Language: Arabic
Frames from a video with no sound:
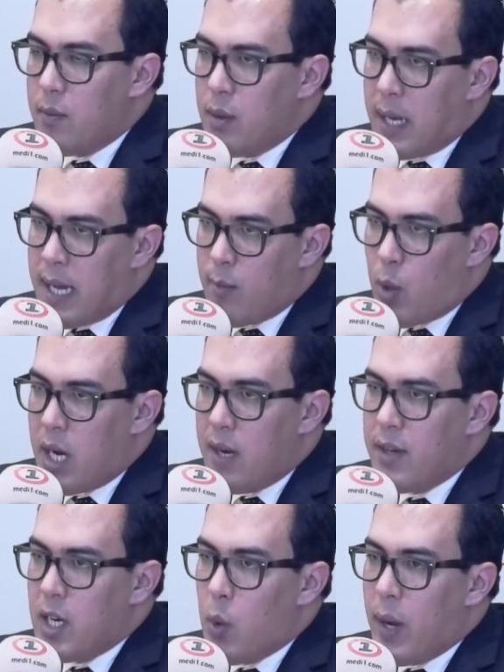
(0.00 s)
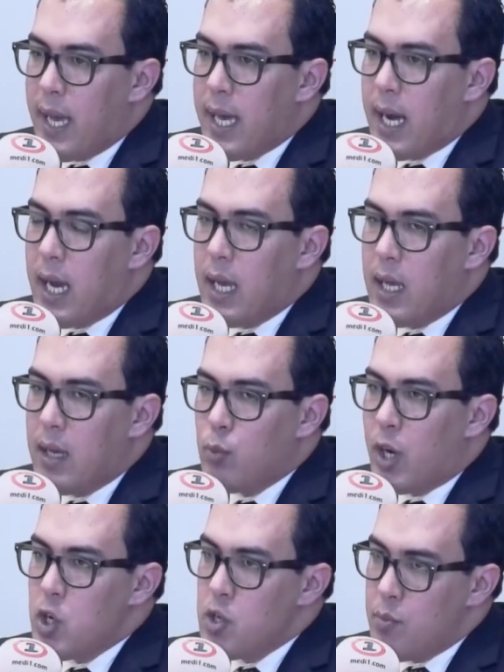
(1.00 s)
غير محلفين او غير آه،
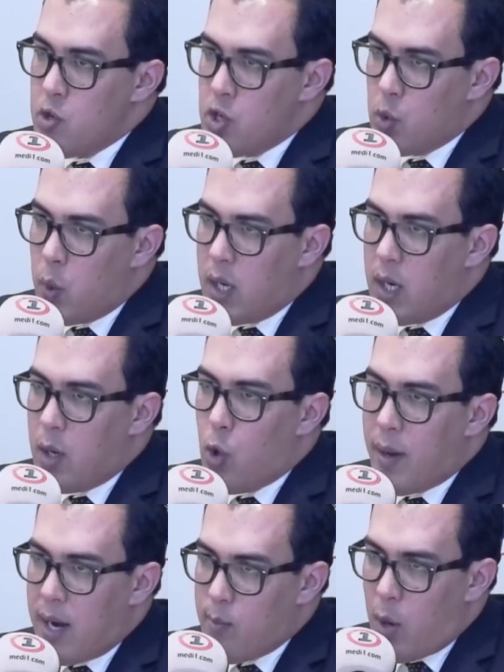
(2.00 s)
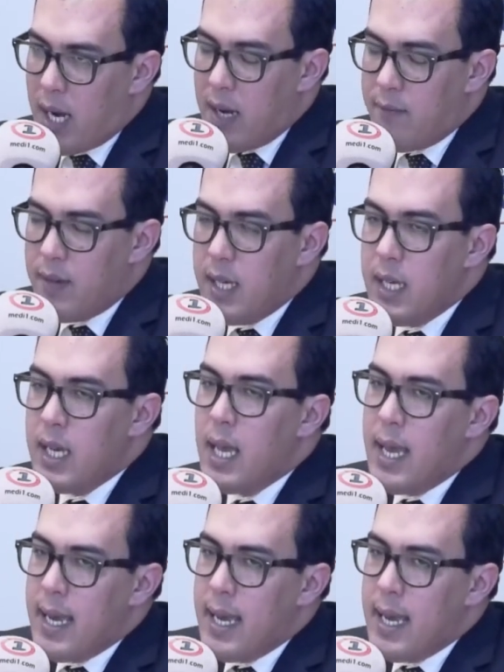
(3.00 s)
مدرجين بجدول الخبراء المحلفين